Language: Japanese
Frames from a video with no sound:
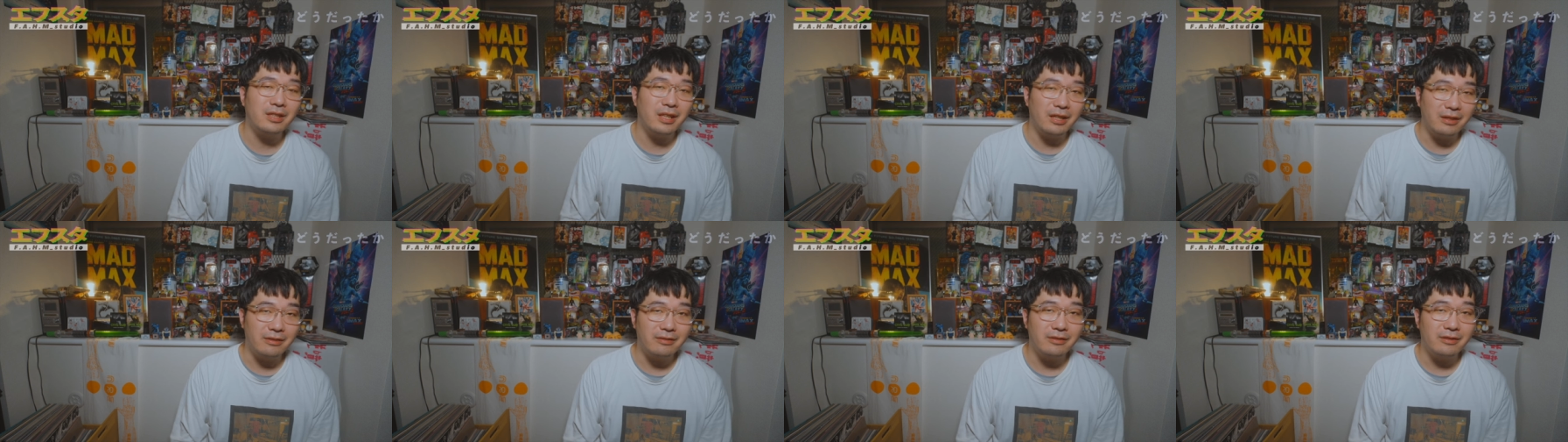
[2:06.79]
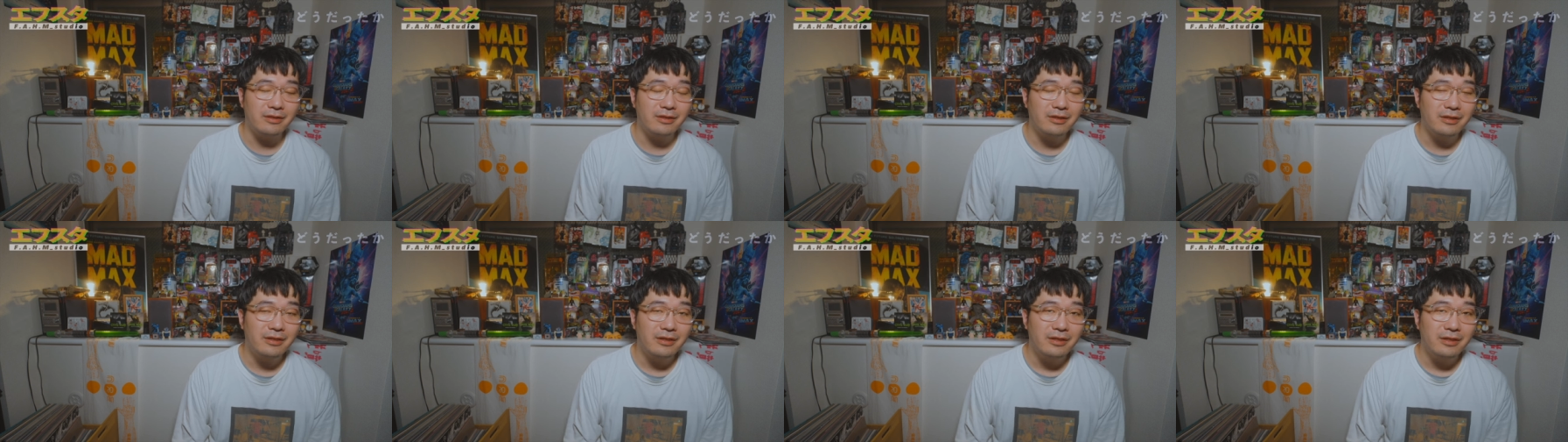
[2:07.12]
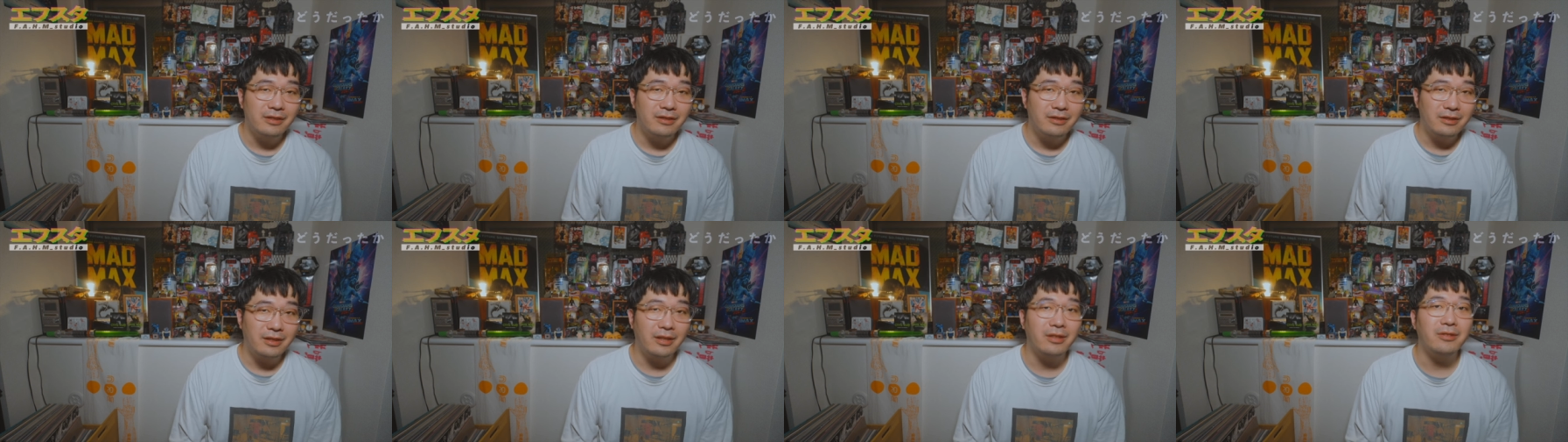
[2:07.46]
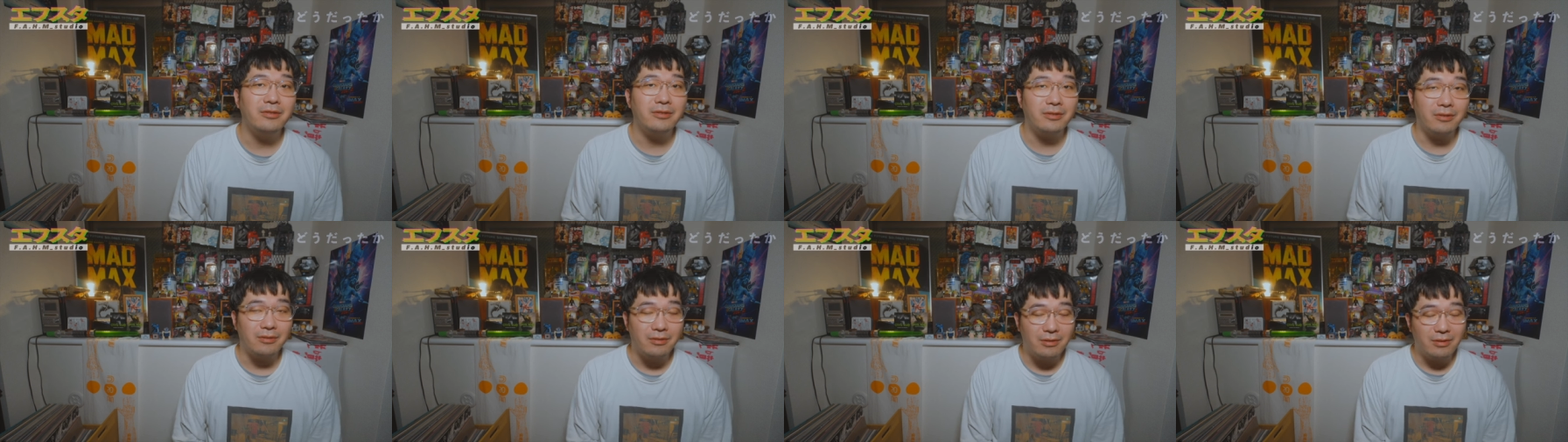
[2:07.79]
てるってい
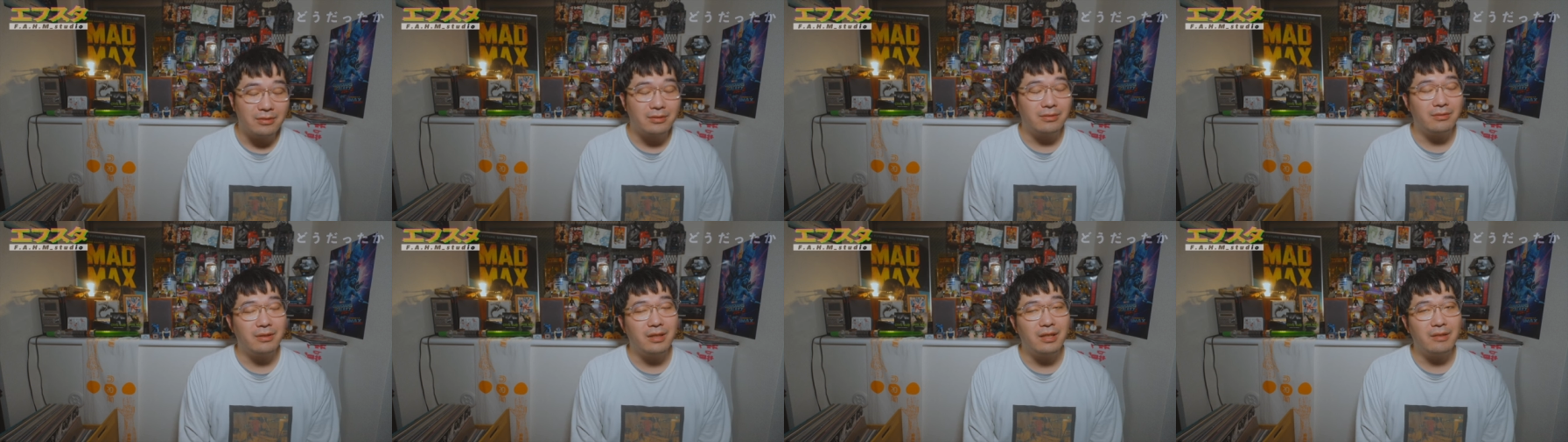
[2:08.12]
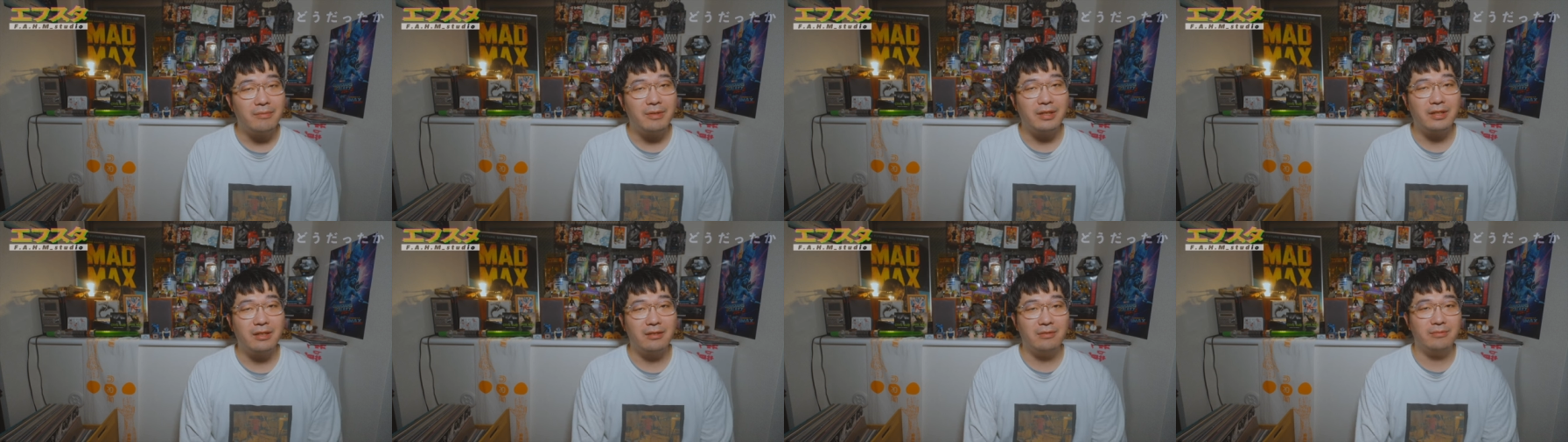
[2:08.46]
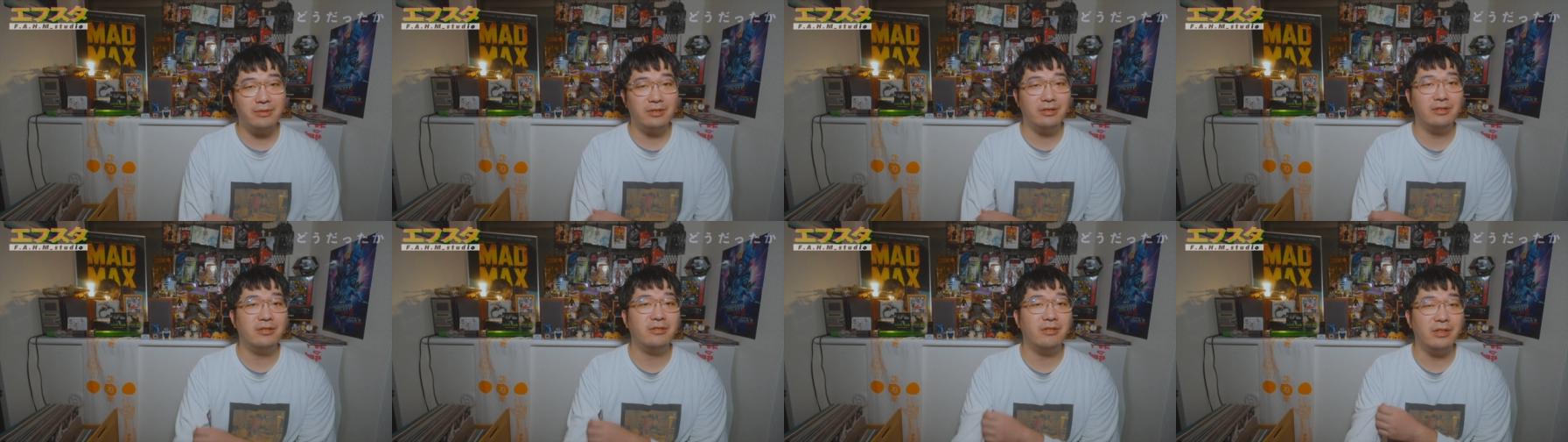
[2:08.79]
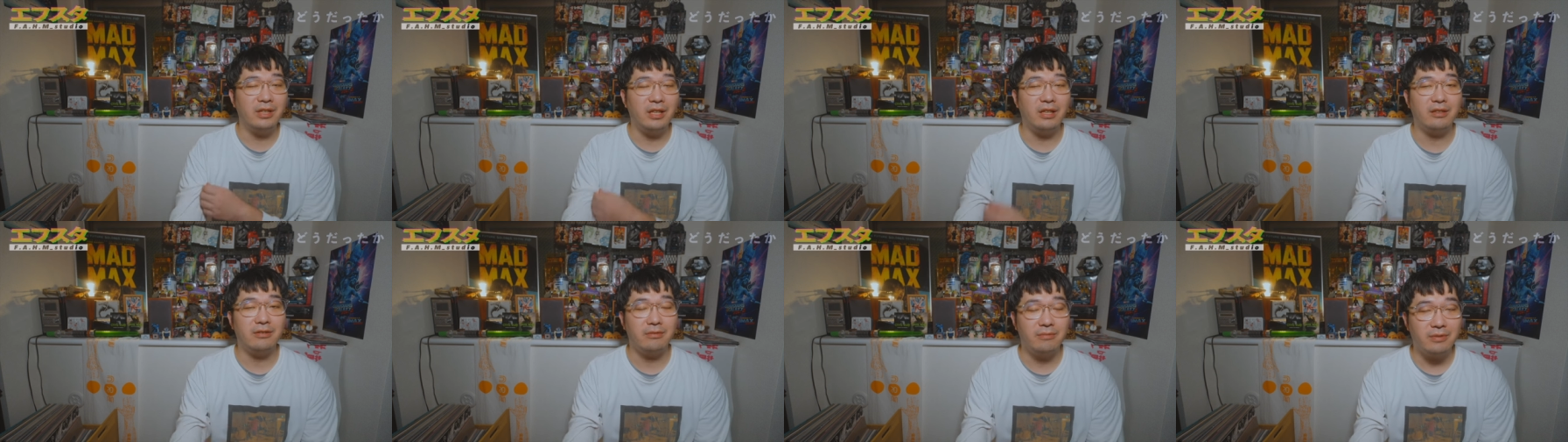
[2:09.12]
うところそれがまた面白
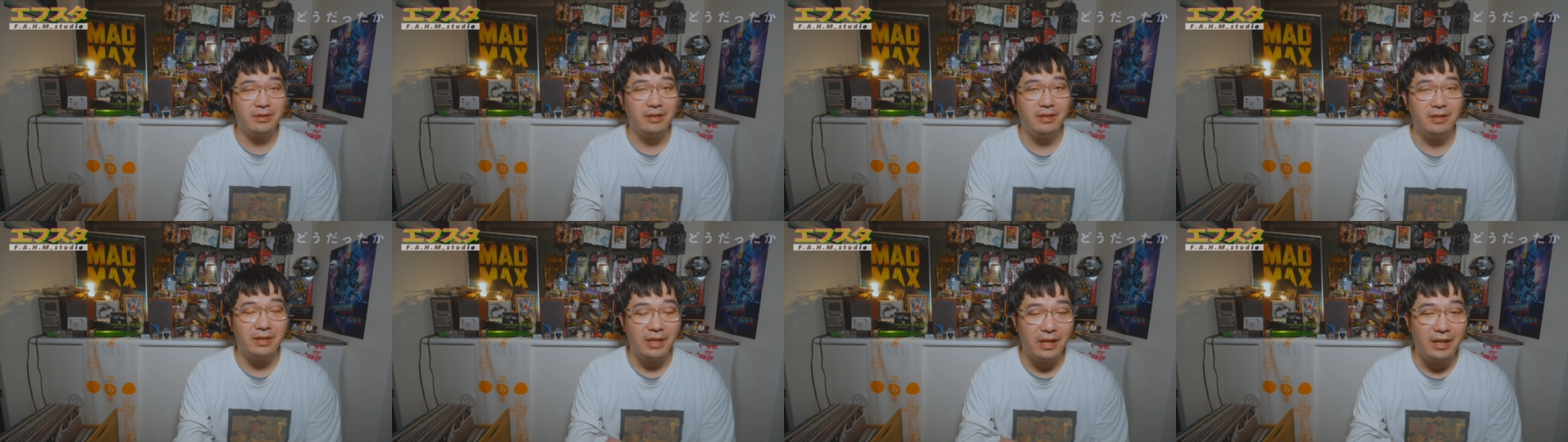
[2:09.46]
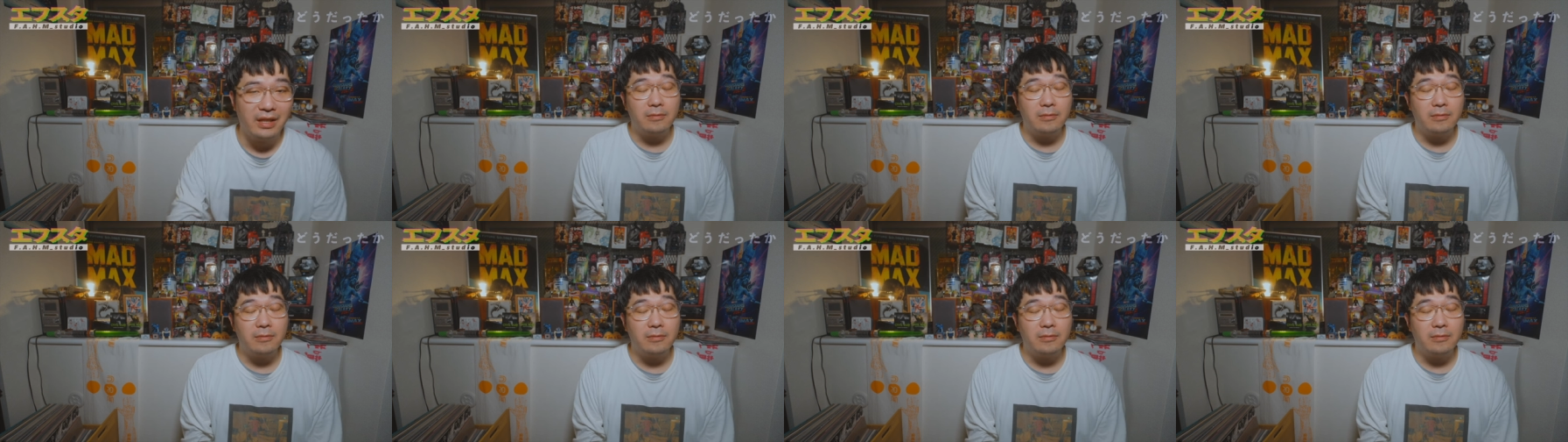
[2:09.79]
いなと思ってて